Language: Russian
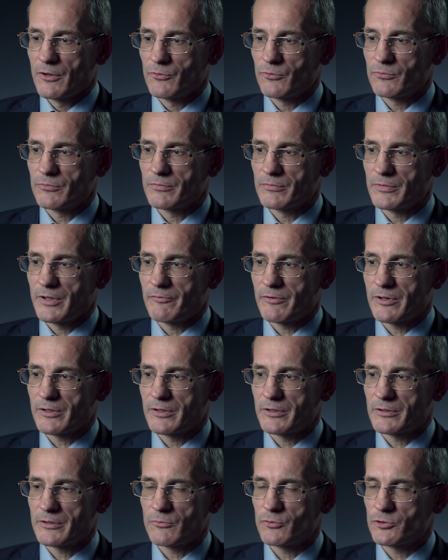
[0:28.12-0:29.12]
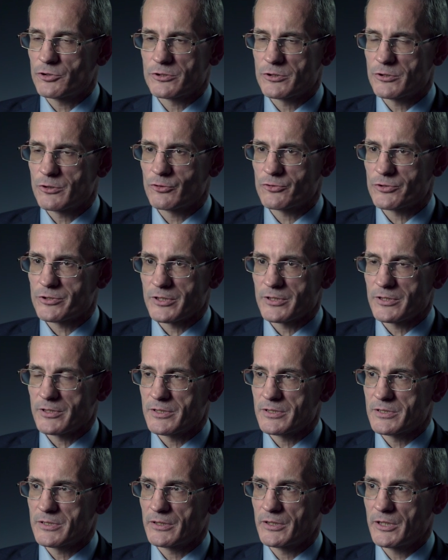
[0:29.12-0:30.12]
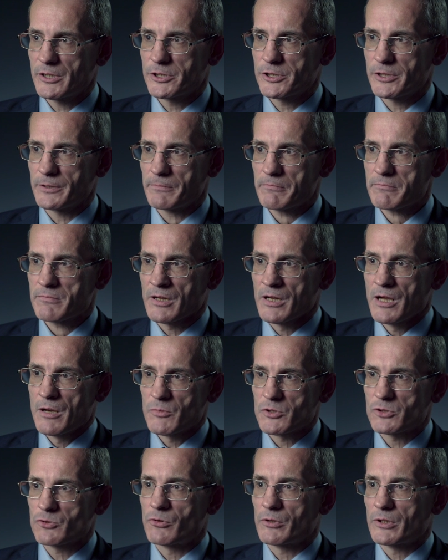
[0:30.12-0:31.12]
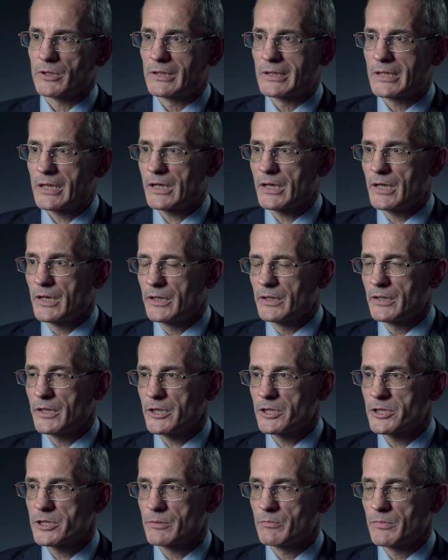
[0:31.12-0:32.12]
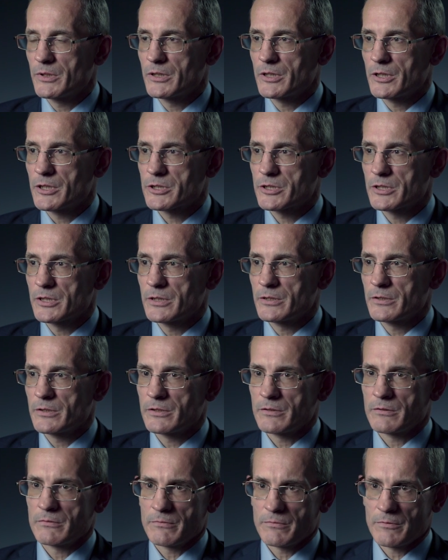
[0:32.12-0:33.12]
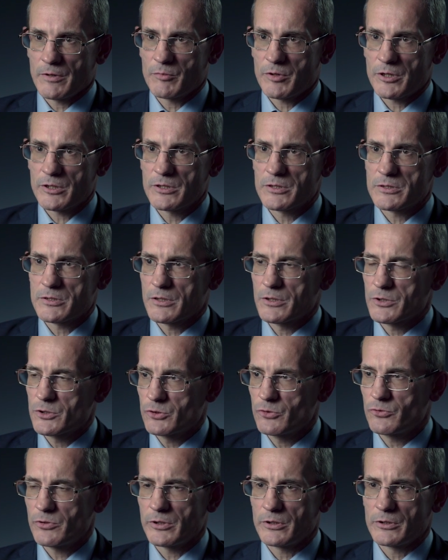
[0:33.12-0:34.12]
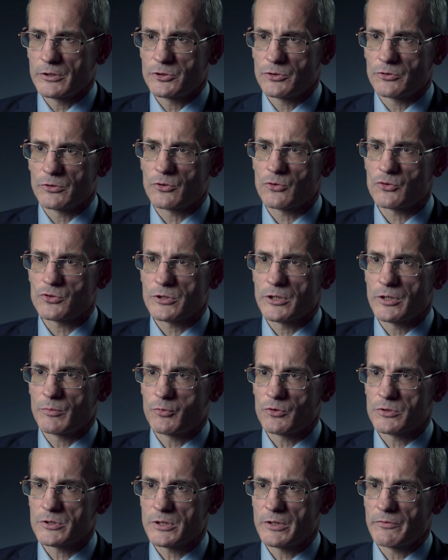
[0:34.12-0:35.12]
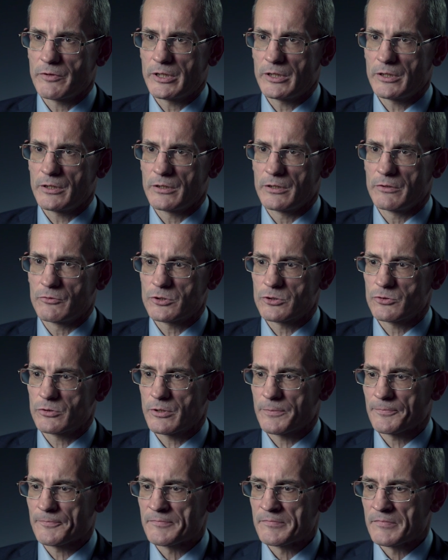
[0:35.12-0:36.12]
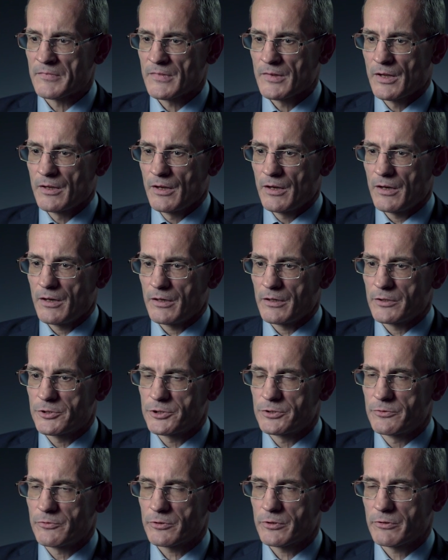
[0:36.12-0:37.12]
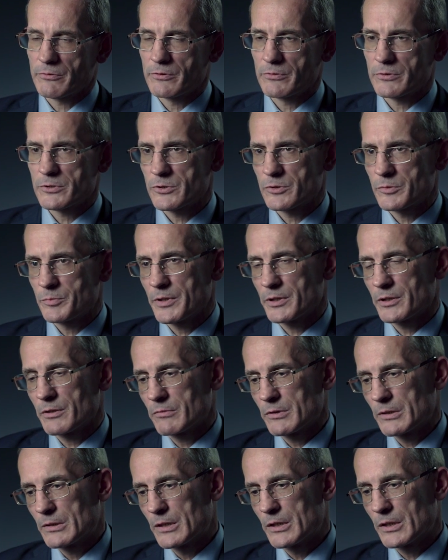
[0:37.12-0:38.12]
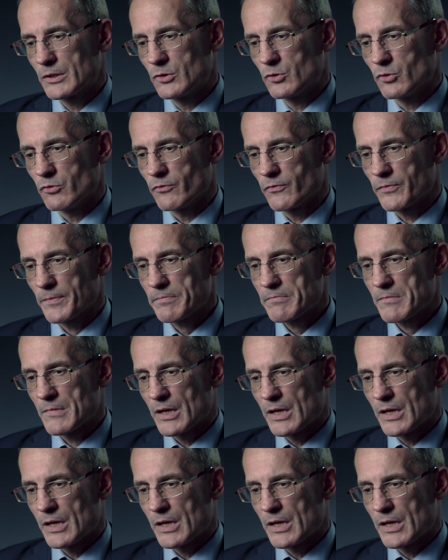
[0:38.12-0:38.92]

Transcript: ну, наверное, это очень сложная задача, поскольку так или иначе мы должны обратиться к истории, еще к русско-японской войне 1904-1905 а, годов.